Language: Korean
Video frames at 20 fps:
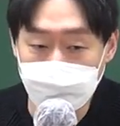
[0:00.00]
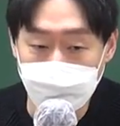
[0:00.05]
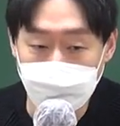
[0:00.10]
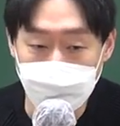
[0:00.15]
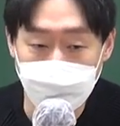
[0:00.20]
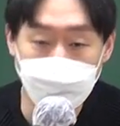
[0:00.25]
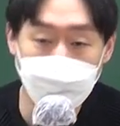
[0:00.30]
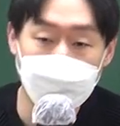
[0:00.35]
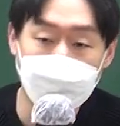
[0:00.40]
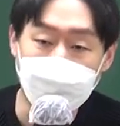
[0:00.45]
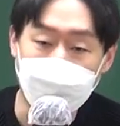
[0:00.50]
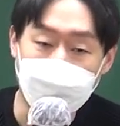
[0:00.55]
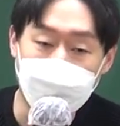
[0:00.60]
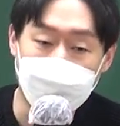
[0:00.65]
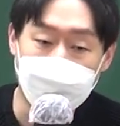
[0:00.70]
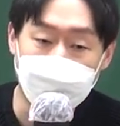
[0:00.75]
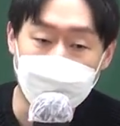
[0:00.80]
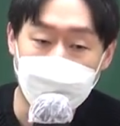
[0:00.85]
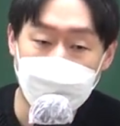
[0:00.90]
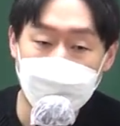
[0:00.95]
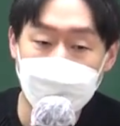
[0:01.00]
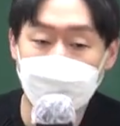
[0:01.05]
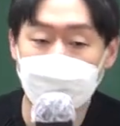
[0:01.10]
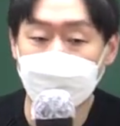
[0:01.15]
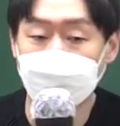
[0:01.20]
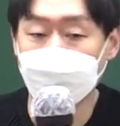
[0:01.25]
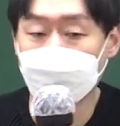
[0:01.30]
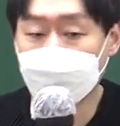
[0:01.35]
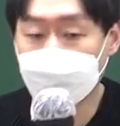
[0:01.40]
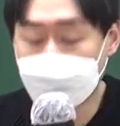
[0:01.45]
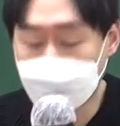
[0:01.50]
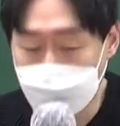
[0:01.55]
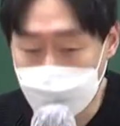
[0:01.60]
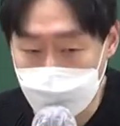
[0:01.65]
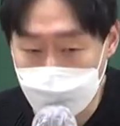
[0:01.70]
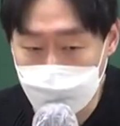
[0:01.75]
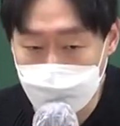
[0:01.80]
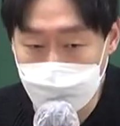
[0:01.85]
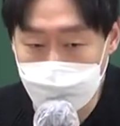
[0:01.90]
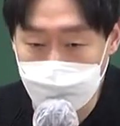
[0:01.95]
뭐 소위 말하는
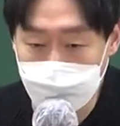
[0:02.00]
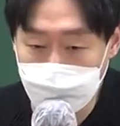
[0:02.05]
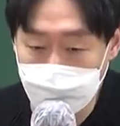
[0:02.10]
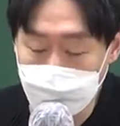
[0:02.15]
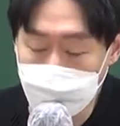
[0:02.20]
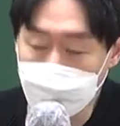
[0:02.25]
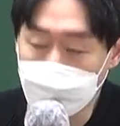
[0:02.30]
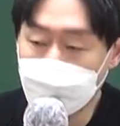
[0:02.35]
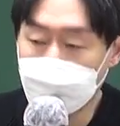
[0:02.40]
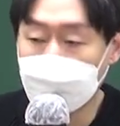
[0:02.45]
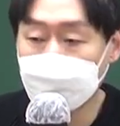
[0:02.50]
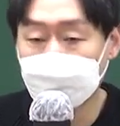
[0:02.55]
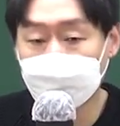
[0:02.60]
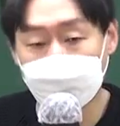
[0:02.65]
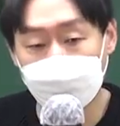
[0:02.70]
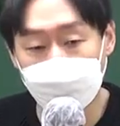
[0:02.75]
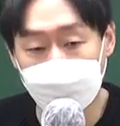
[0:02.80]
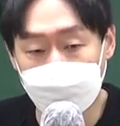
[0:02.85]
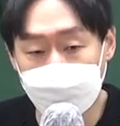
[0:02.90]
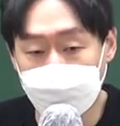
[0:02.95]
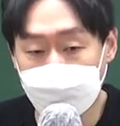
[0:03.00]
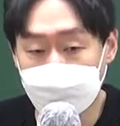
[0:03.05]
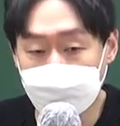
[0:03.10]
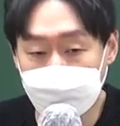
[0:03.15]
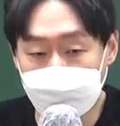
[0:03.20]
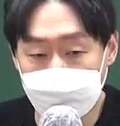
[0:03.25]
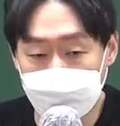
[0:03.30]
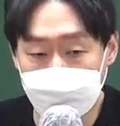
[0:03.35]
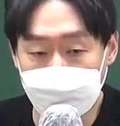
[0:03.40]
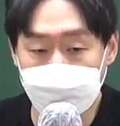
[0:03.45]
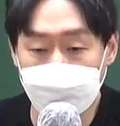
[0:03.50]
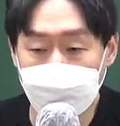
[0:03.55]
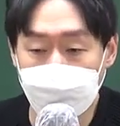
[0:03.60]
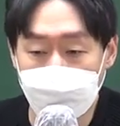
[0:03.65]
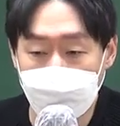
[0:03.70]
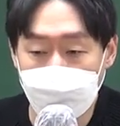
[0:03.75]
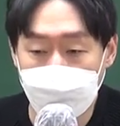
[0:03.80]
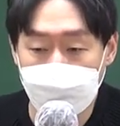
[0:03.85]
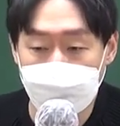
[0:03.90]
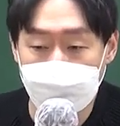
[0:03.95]
행정고시라든지 뭐 외무고시라든지
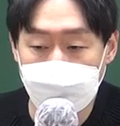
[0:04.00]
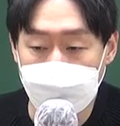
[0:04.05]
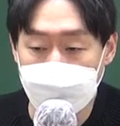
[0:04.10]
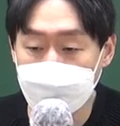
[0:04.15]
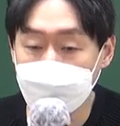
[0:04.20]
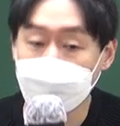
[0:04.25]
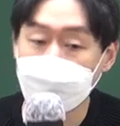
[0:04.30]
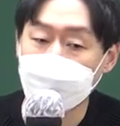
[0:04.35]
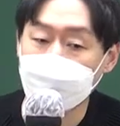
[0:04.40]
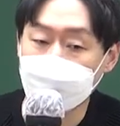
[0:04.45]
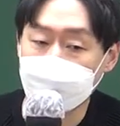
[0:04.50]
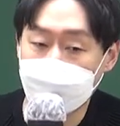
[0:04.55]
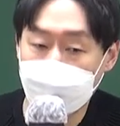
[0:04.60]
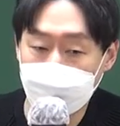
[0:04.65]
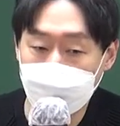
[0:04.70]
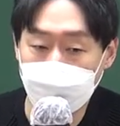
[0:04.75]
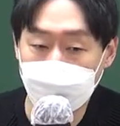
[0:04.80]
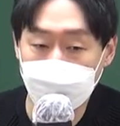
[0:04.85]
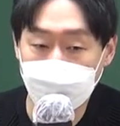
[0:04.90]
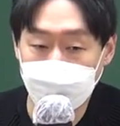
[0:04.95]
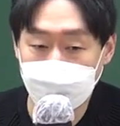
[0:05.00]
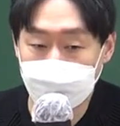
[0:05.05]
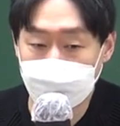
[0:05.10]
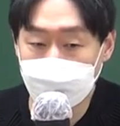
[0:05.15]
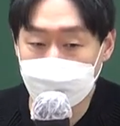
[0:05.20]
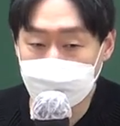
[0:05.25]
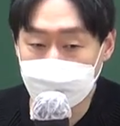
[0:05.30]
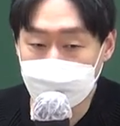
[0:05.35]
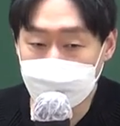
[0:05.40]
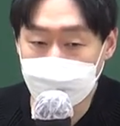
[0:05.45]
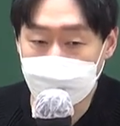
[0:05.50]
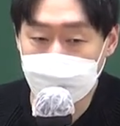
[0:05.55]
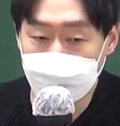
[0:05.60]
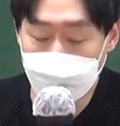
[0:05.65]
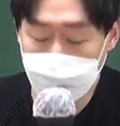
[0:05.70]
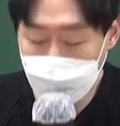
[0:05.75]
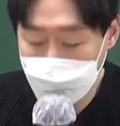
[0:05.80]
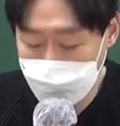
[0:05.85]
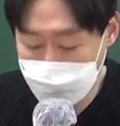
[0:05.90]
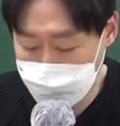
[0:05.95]
예전에 뭐 사법고시라든지
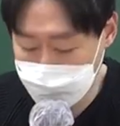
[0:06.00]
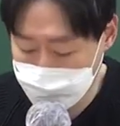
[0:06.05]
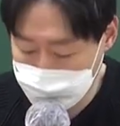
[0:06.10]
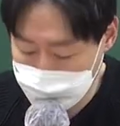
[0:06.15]
이런 거에